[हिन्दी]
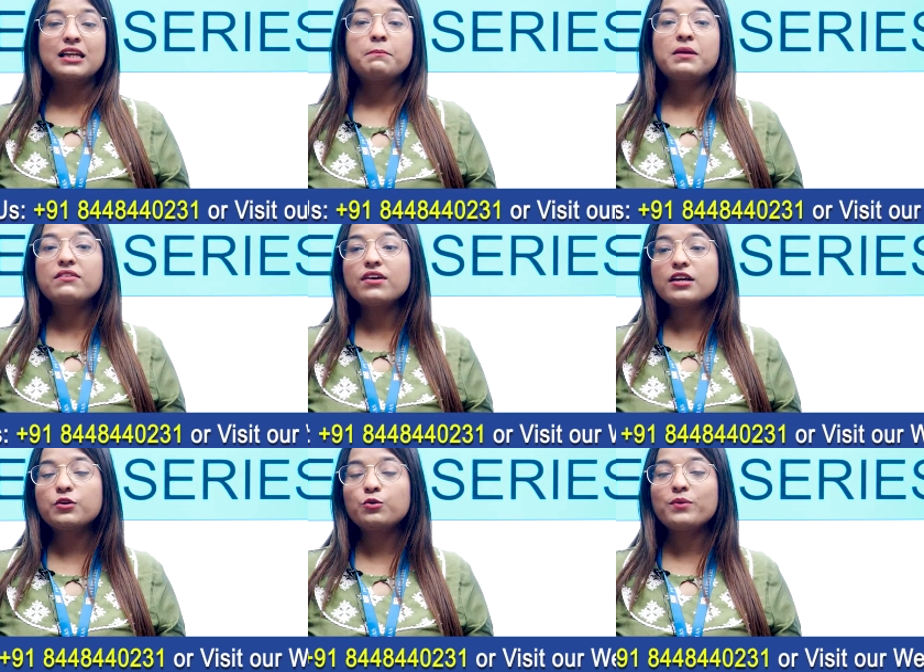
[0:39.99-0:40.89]
कि पी
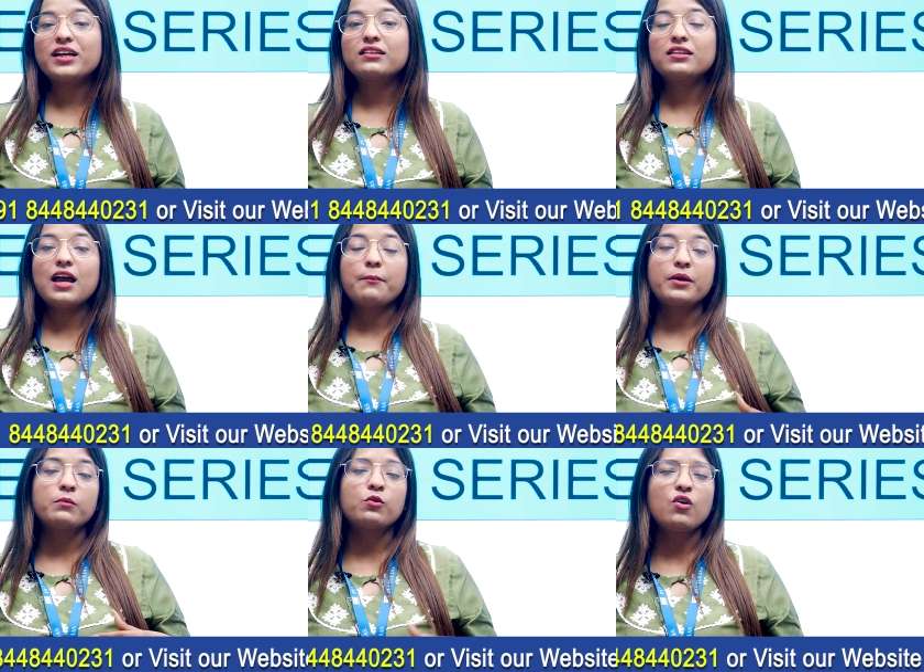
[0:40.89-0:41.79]
वाई क्यू में कितने
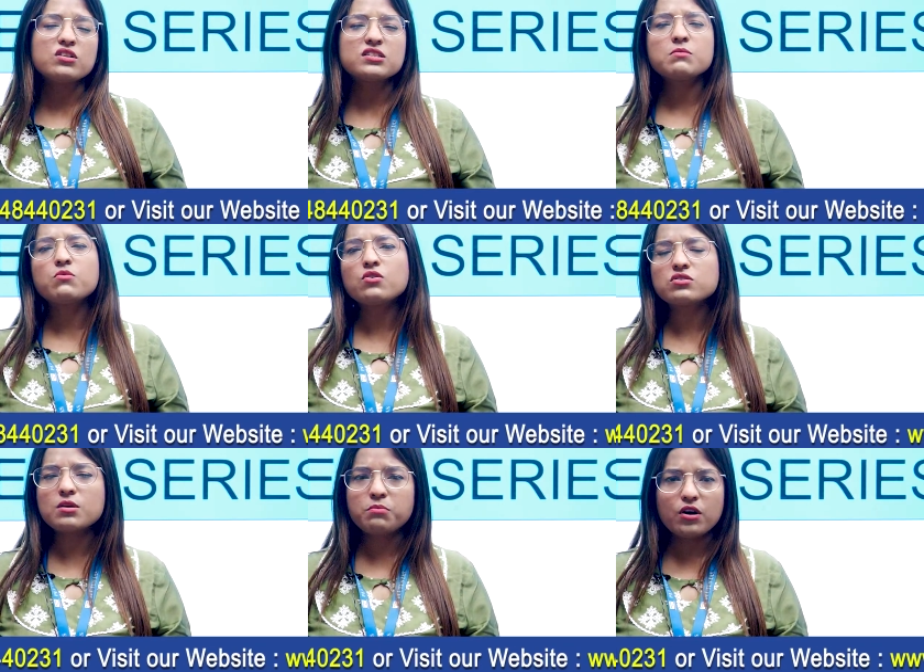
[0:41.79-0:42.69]
आपके कौन से
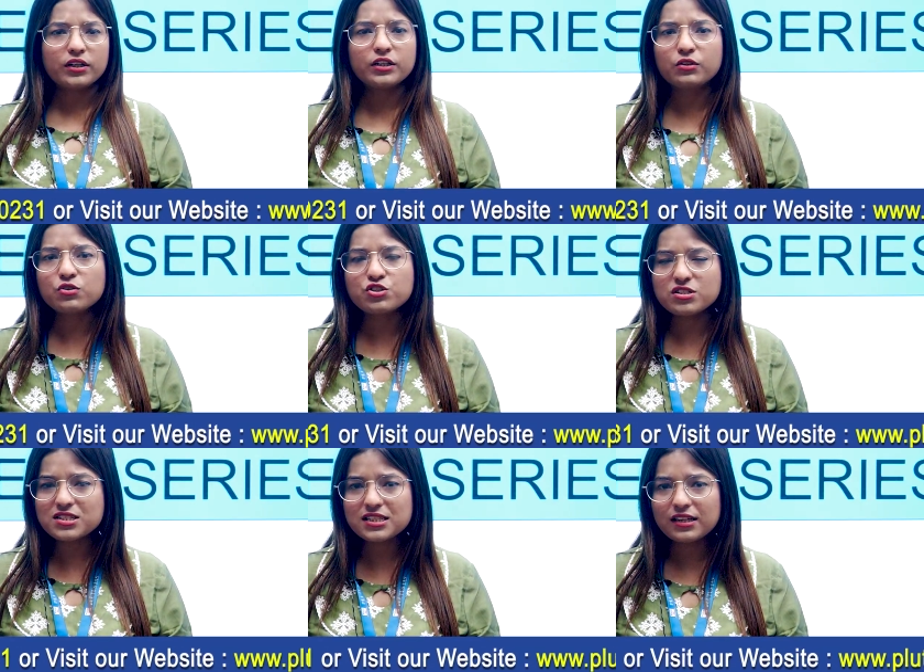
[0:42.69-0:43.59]
मोस्ट इंपॉर्टेंट
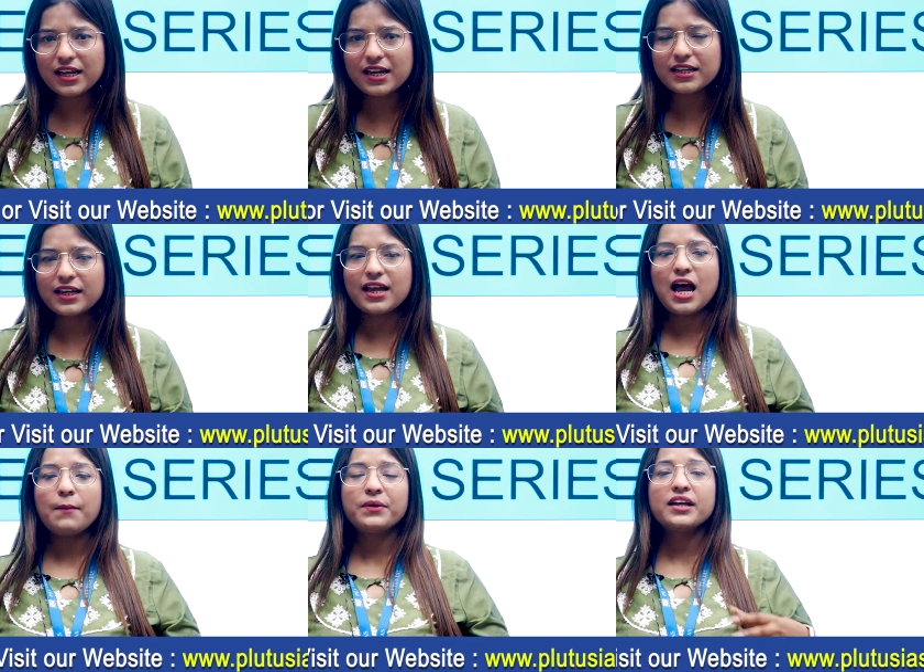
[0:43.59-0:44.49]
क्वेश्चन रहेंगे
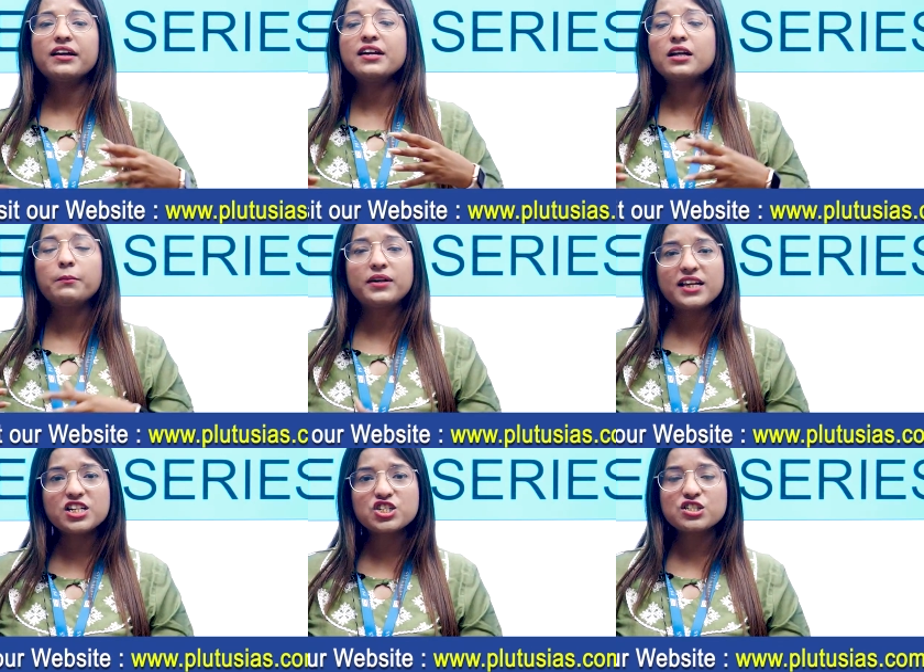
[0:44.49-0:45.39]
आपके करंट
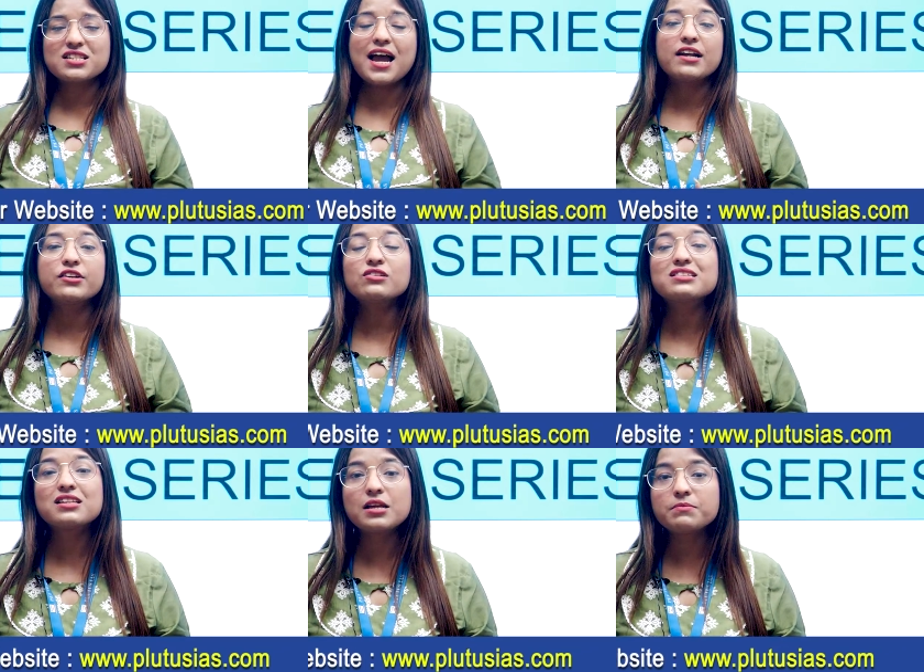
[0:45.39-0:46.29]
अपडेशन एंड योर
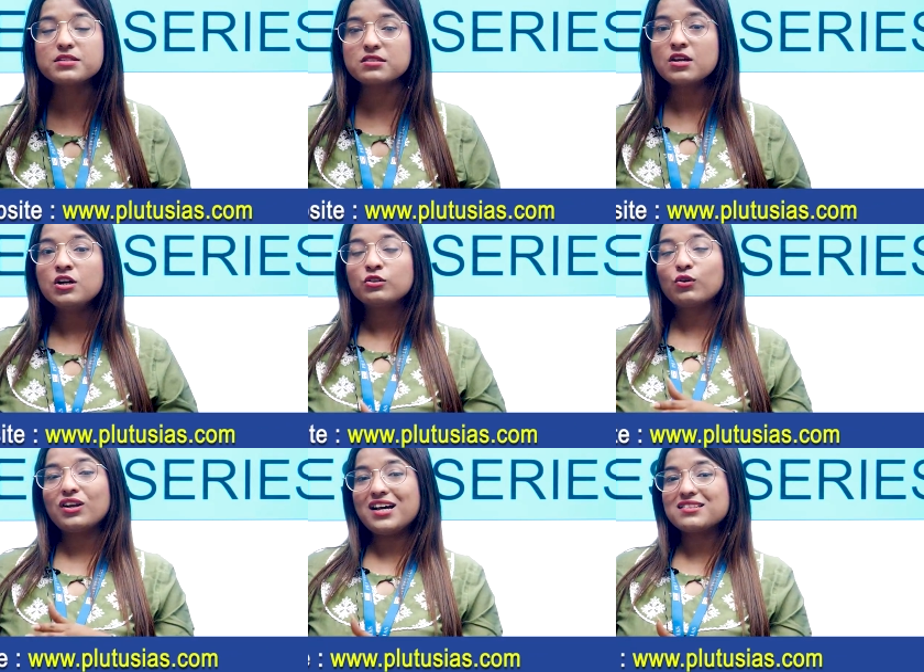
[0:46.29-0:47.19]
सिलेबस
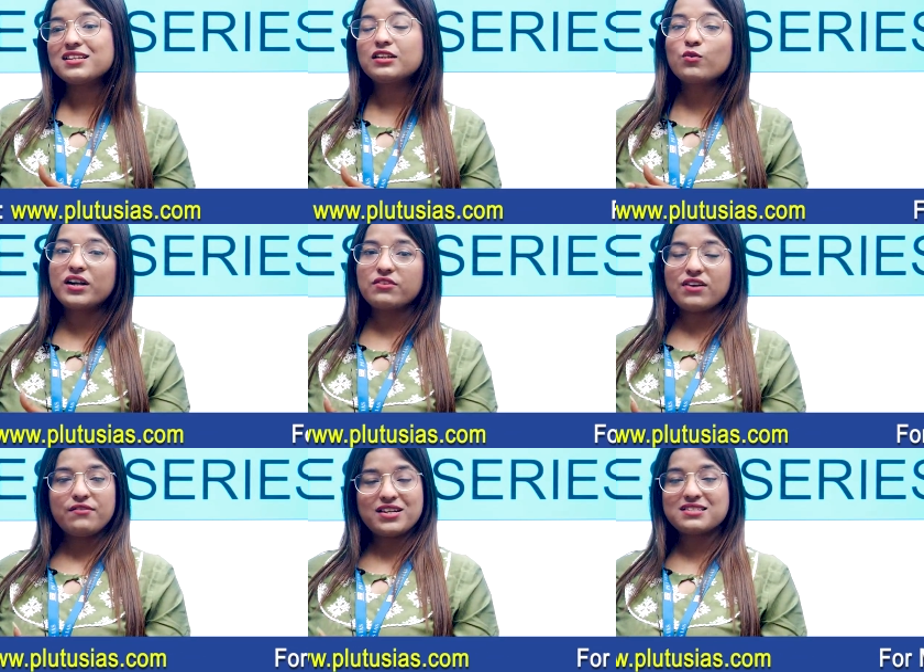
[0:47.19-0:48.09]
तो क्लासिक
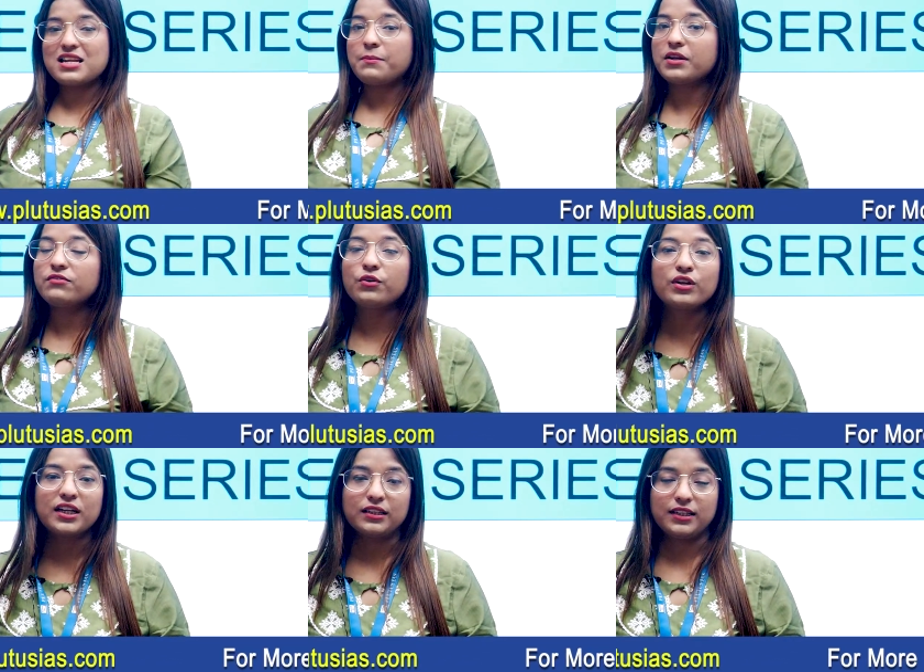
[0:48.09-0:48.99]
25 टेस्ट आपके
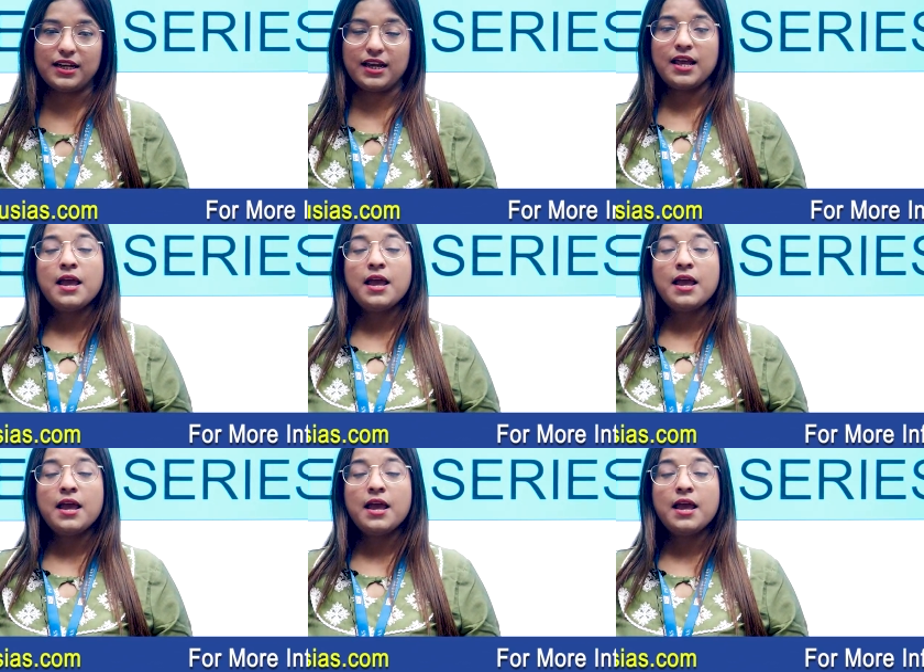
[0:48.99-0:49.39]
वो रहते हैं